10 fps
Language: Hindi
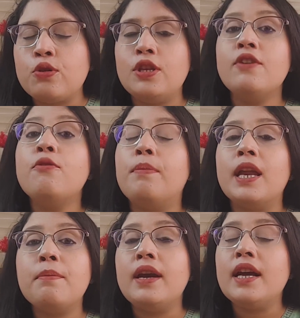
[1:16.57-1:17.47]
होती हैं वो
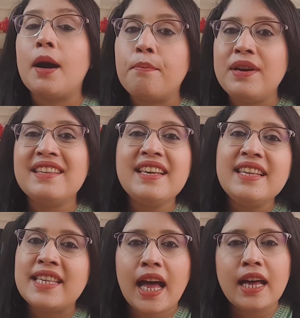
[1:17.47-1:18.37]
बड़ी बड़ी कंपनीज़ की
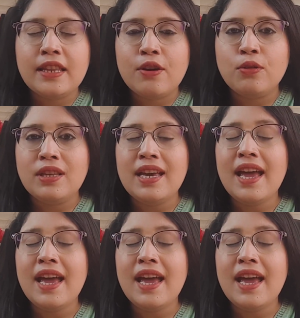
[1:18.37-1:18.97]
ज़्यादातर होती